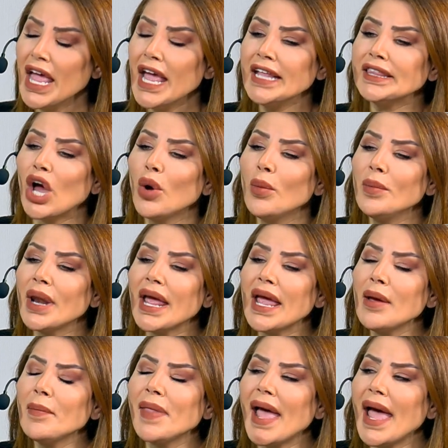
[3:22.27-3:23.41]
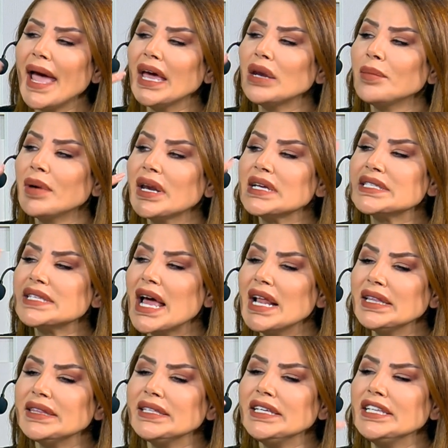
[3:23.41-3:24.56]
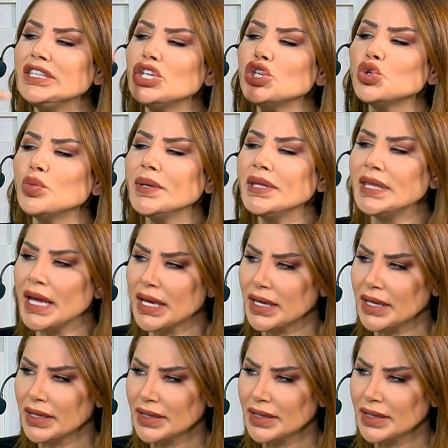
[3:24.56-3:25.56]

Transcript: انت عمر امتى ايه اخر مره سالتني انت شو بدك